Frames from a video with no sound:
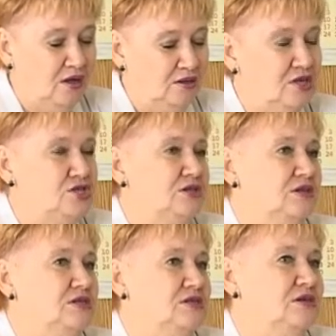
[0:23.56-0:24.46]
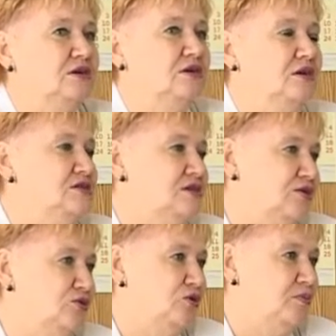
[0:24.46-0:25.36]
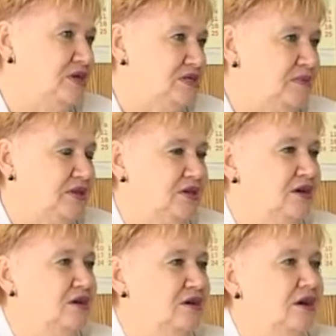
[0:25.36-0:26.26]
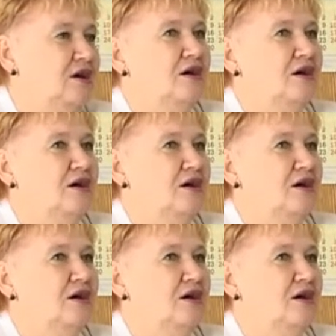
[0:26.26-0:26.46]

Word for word: Значит, из тех лиц, которые мы осмотрели,